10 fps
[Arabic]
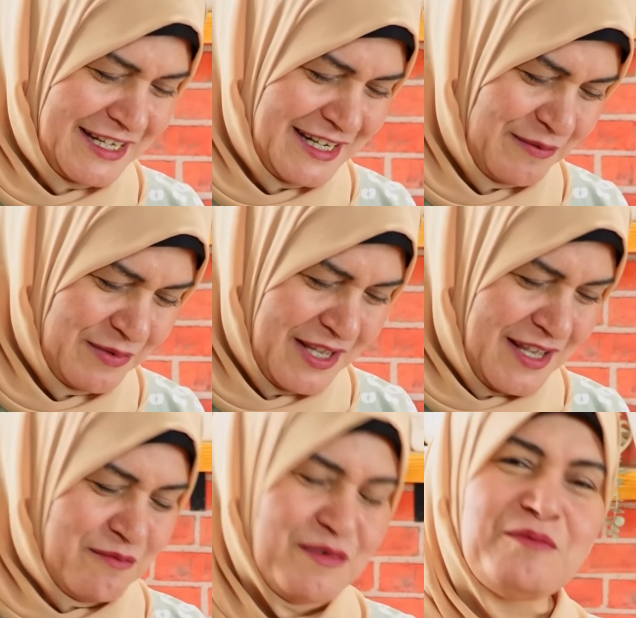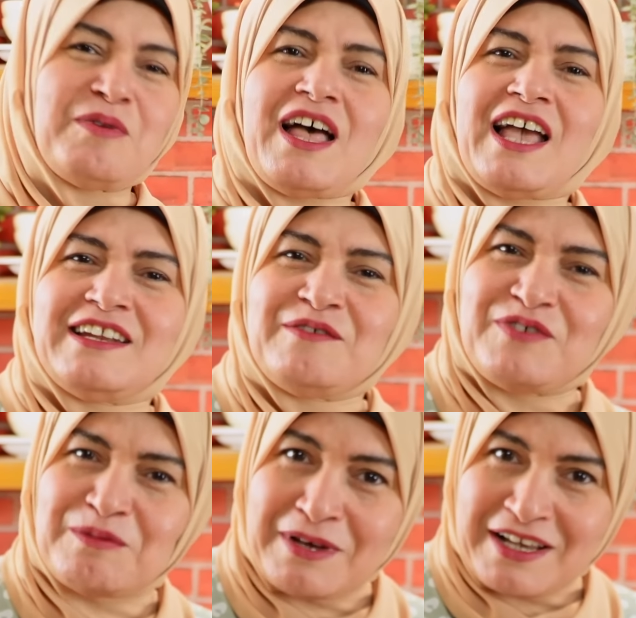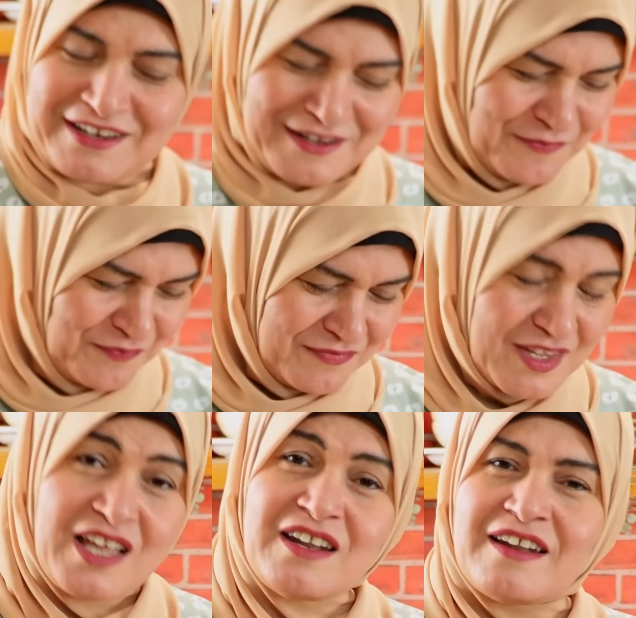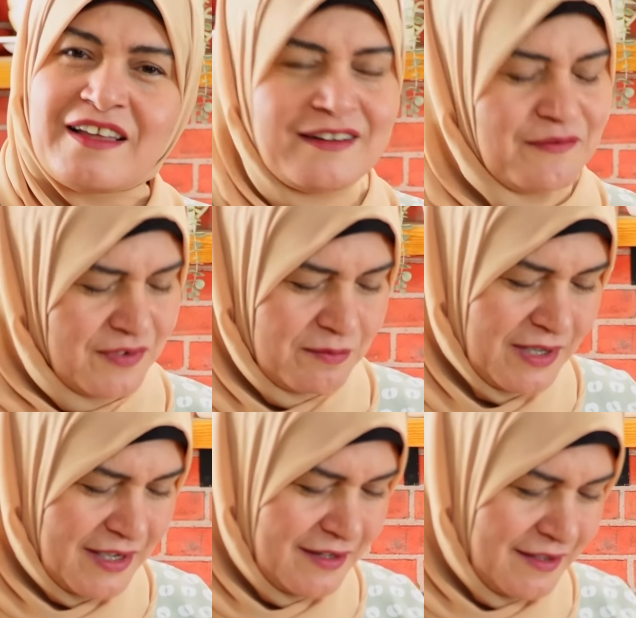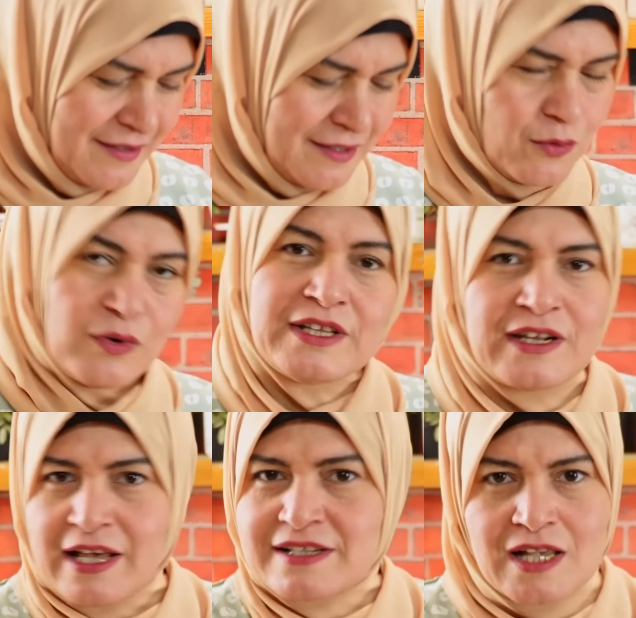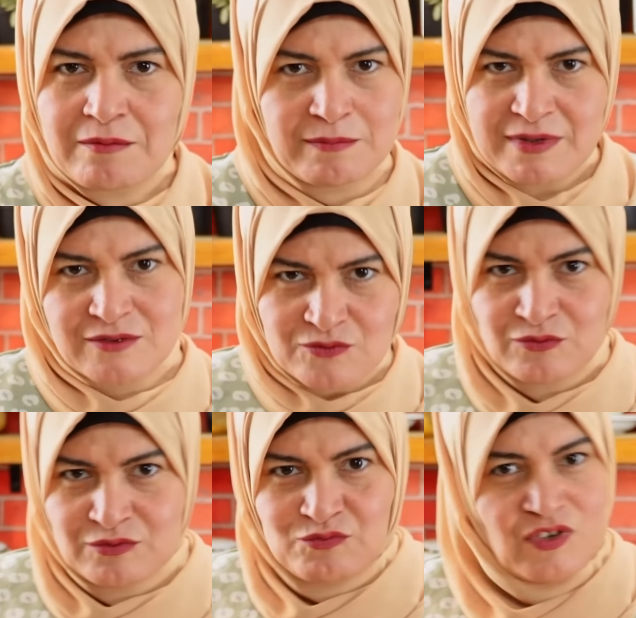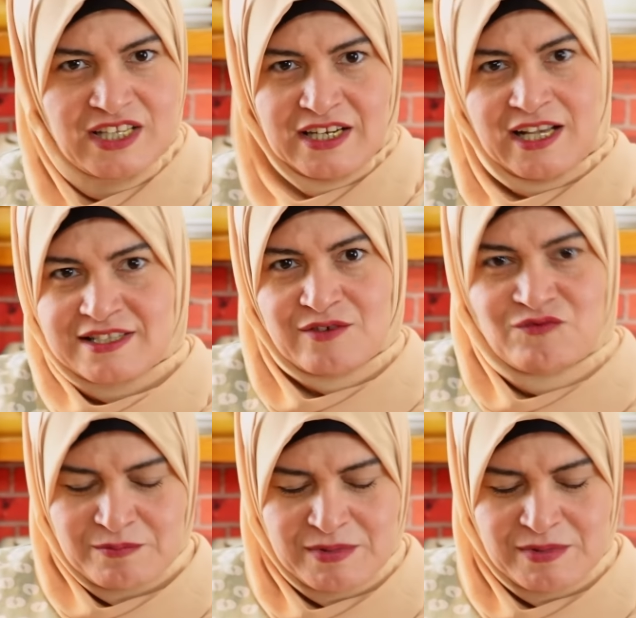على النبي مين بقى هيلف المكنه انا اللي هلف المكنه وانا اللي هسحب البسكوت وانا اللي هسوي